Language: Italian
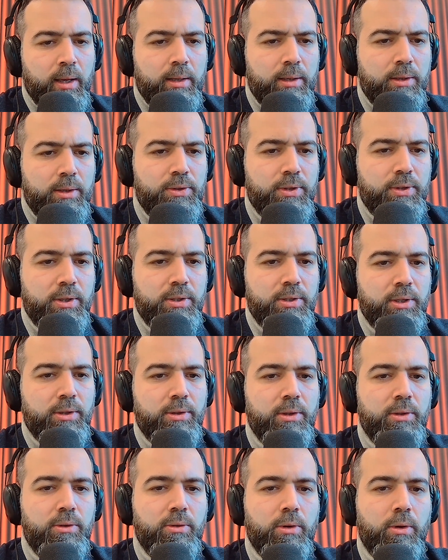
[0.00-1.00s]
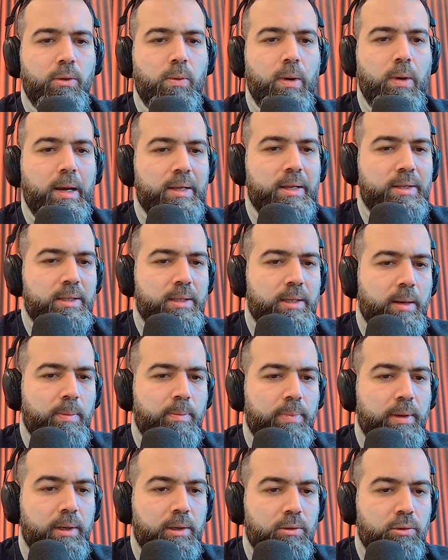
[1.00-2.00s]
gli stessi titoli quasi
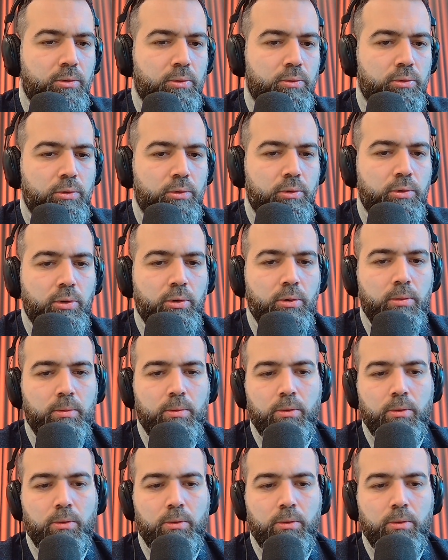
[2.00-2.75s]
dappertutto.